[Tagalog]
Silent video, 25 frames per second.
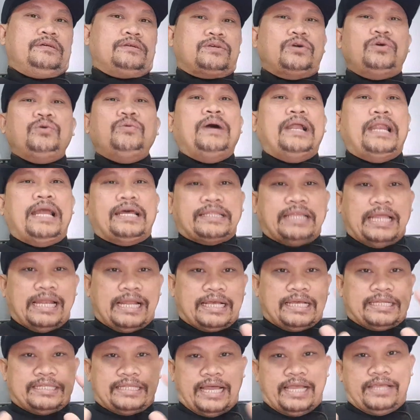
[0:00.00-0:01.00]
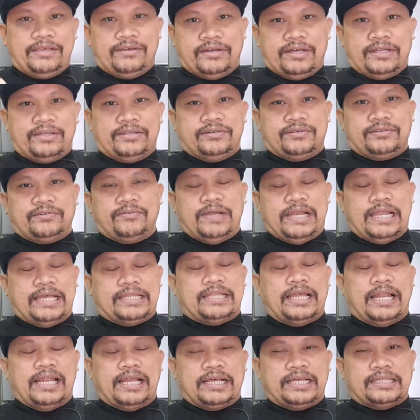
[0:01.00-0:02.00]
kung wala talaga tayong ano, kung wala
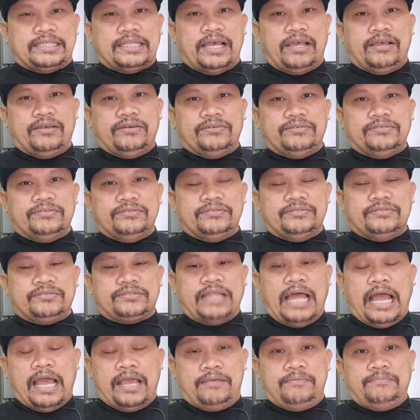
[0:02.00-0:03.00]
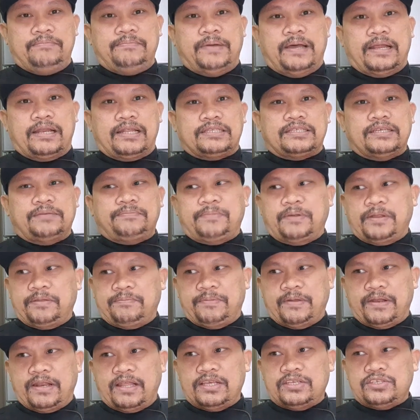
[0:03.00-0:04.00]
talaga tayong time para sa
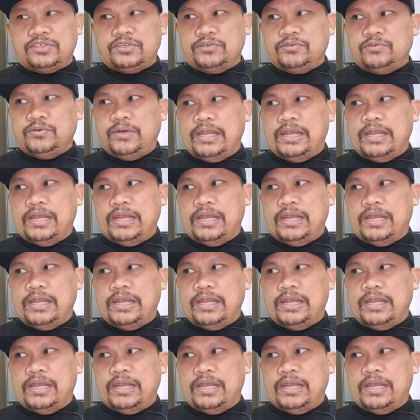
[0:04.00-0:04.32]
preparation,